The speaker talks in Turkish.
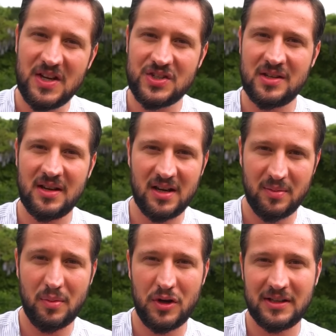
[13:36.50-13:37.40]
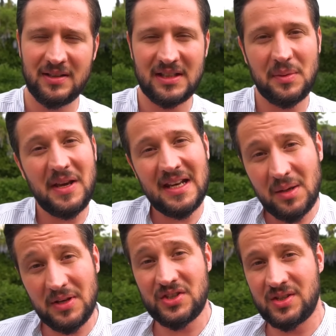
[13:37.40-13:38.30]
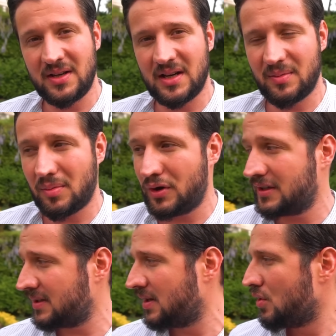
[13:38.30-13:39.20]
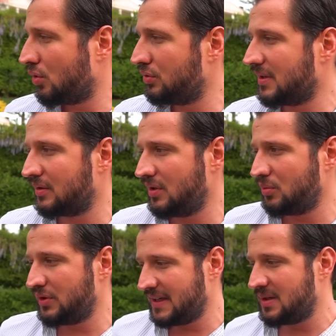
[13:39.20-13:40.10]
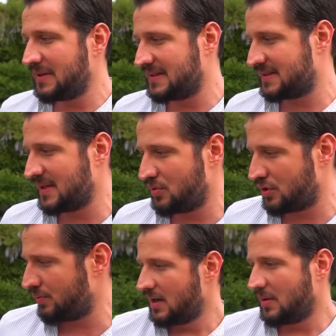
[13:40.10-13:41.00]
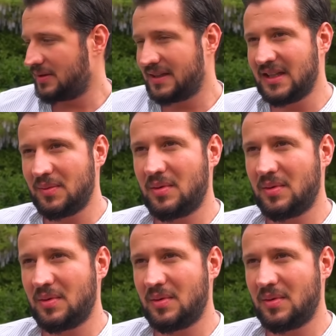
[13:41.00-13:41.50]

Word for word: 5 liraya araba boyatır, kimi 55 liraya araba boyatır. Ondan dolayı buna girmek istemiyorum. Ama dediğim